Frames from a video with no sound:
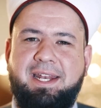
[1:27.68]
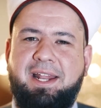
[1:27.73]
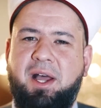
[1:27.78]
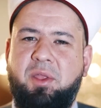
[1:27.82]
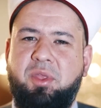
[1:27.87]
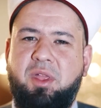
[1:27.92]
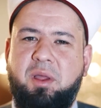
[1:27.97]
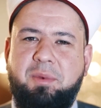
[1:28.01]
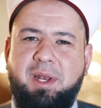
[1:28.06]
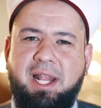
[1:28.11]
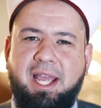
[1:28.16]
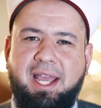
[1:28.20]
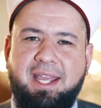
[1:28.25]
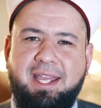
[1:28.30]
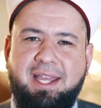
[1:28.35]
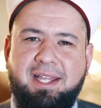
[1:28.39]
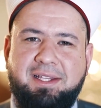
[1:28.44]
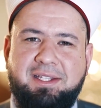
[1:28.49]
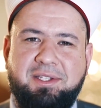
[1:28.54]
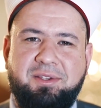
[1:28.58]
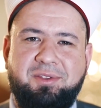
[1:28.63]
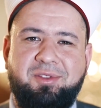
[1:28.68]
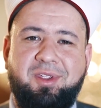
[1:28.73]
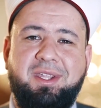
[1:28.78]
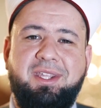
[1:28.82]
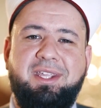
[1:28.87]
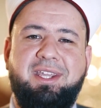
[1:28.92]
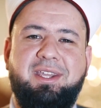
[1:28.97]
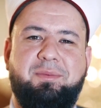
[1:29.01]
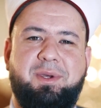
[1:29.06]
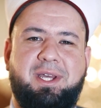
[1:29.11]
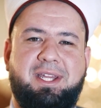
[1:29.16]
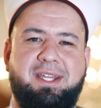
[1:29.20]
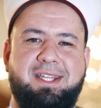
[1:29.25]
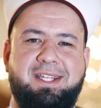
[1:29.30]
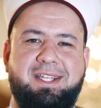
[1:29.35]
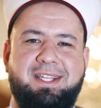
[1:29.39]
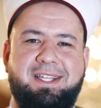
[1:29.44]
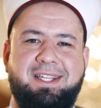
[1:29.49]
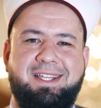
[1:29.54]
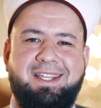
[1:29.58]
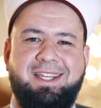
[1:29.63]
المهداة والكثير
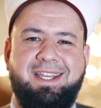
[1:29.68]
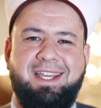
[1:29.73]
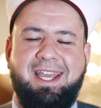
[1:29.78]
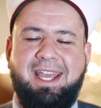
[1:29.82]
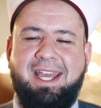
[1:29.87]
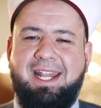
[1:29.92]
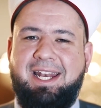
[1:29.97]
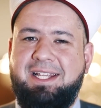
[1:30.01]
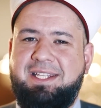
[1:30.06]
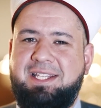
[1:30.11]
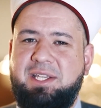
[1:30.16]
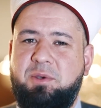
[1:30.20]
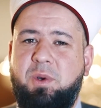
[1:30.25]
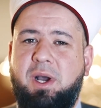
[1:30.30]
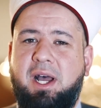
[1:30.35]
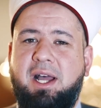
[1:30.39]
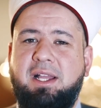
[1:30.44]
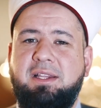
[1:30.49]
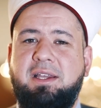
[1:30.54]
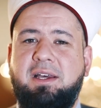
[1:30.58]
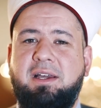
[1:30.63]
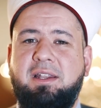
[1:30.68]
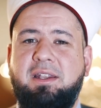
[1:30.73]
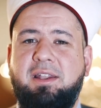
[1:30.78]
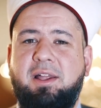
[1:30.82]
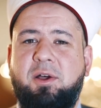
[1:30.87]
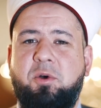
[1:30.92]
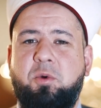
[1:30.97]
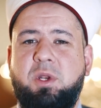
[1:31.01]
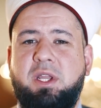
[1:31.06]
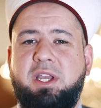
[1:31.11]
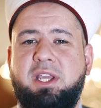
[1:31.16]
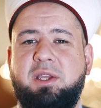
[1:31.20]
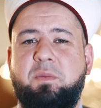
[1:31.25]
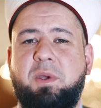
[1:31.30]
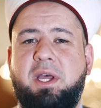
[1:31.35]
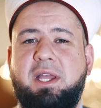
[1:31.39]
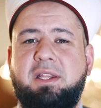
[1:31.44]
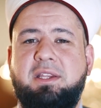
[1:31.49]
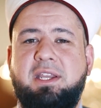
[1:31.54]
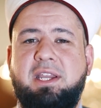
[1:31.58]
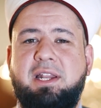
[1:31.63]
من مثيل هذه البرامج التي
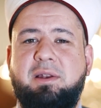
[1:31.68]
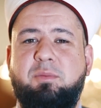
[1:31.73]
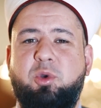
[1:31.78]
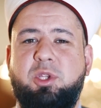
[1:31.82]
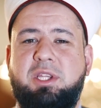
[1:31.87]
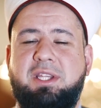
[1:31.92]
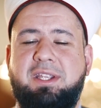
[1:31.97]
تخدم العالم